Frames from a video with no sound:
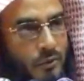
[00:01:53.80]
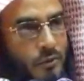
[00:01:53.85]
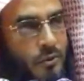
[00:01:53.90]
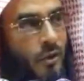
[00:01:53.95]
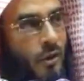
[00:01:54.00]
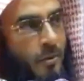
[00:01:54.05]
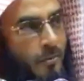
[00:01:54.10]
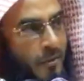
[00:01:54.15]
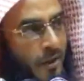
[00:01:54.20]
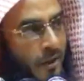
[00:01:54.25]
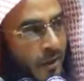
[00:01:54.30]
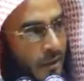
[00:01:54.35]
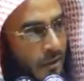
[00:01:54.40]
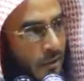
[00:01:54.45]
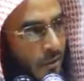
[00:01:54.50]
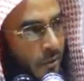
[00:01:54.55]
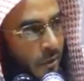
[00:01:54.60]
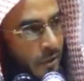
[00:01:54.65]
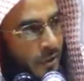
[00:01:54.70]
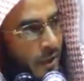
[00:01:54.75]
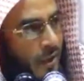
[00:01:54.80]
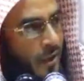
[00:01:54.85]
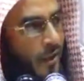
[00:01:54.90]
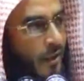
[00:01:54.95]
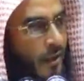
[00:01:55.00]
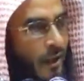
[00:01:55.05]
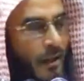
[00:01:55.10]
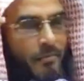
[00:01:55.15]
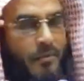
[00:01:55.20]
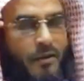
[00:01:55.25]
সব নেকি তো
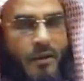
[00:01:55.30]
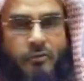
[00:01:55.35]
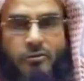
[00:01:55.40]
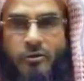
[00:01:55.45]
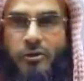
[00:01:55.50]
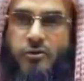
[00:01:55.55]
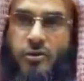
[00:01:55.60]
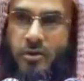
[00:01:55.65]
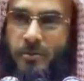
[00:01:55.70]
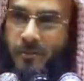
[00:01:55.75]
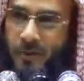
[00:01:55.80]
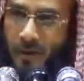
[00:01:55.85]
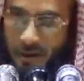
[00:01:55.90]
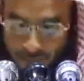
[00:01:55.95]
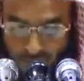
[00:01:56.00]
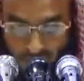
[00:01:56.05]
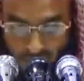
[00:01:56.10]
ওদের আমরা তো কিছুই পেলাম